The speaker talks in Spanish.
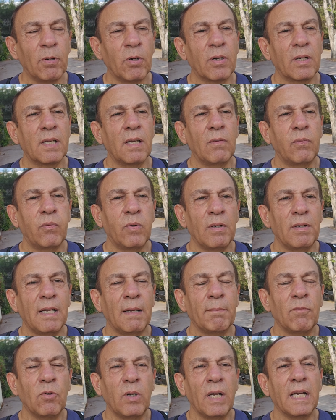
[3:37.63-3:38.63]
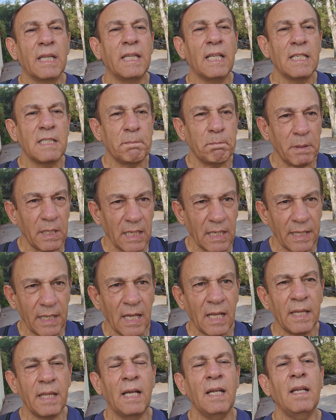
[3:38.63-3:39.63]
porque fue una mujer
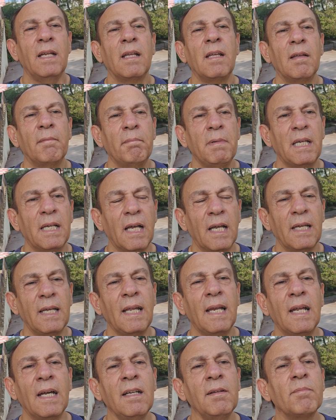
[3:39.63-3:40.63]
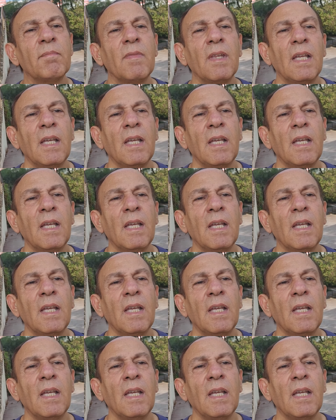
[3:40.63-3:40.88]
despiadada, Micaela,